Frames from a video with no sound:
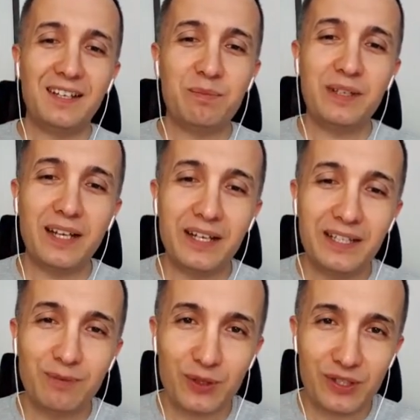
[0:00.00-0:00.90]
Mina
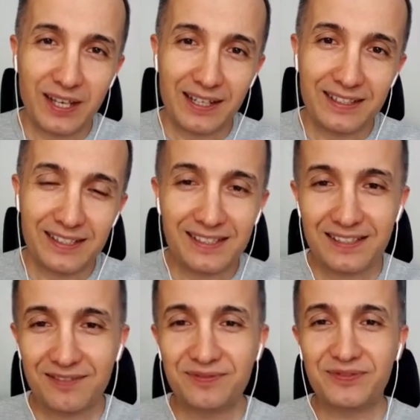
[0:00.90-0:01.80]
Hanım hoş
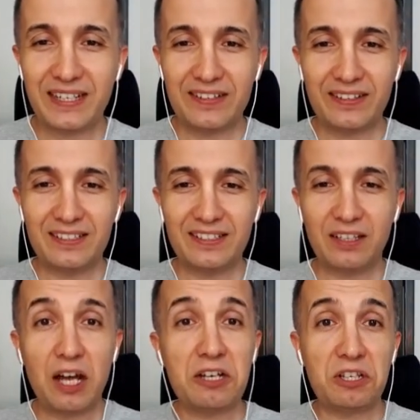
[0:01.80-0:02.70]
geldiniz. Evet
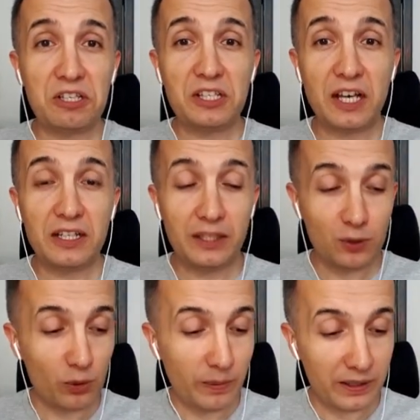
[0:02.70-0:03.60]
herkes geldi
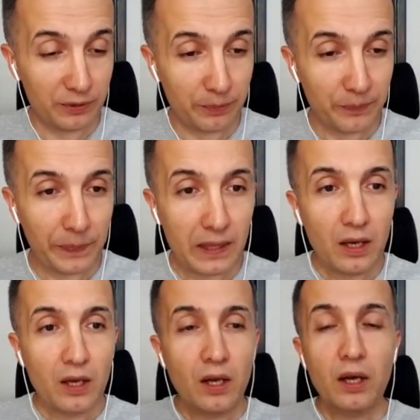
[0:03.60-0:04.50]
süper.
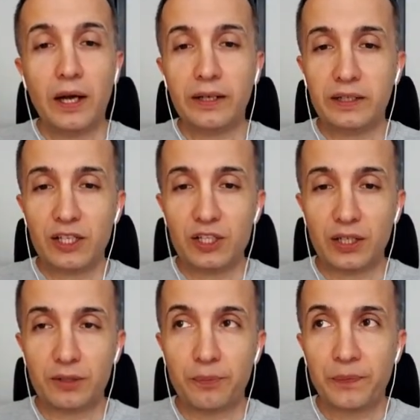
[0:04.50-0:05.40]

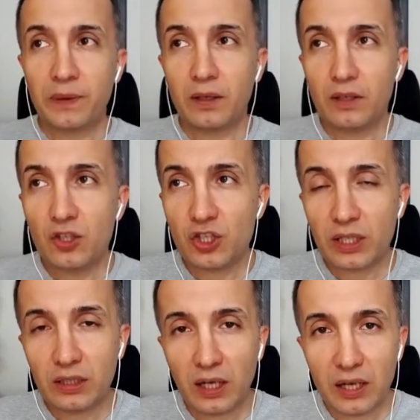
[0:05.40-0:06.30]
Arkadaşlar e,
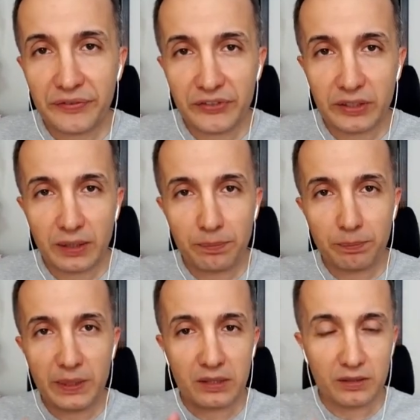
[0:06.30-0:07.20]
inşallah hafta
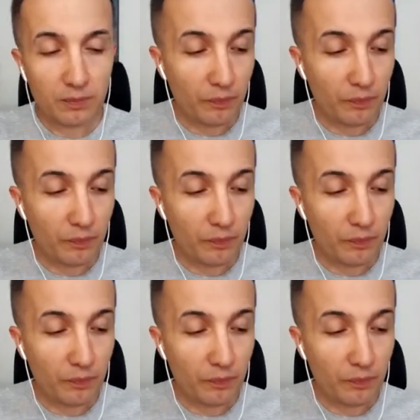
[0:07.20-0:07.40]
bir